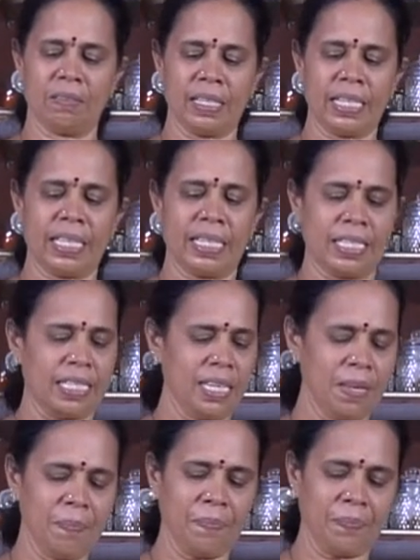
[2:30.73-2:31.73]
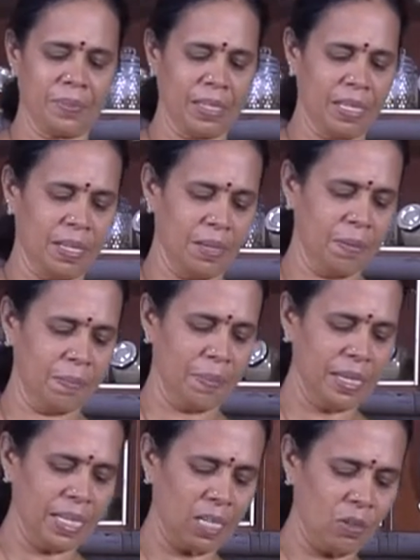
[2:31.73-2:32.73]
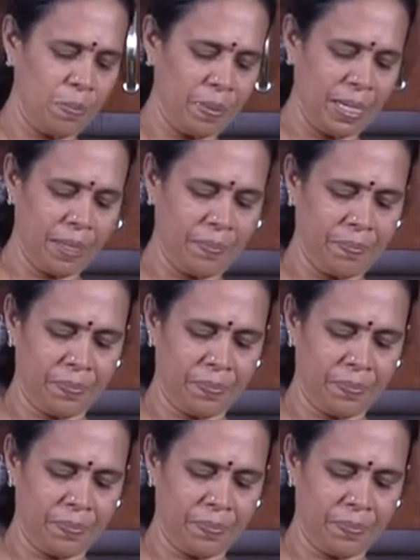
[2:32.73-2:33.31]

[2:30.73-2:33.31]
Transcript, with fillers: வதங்கிருச்சு இப்போ கருவேப்பில்லை